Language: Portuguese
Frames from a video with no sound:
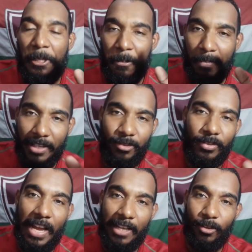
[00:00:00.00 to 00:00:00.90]
Mas o
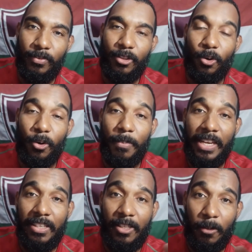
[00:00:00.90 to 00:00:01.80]
caso Vitor
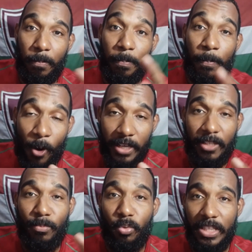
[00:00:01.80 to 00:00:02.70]
Mendes
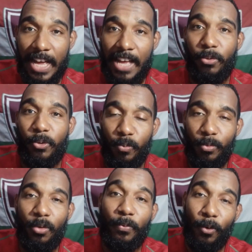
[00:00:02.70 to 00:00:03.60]
pode mudar os
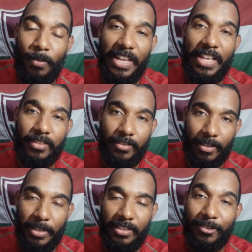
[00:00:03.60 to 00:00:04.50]
rumos do Fluminense.
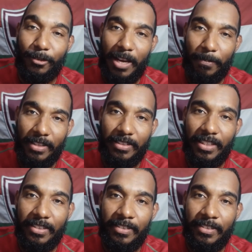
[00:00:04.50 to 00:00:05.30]
Sabia disso, minha rapaziada?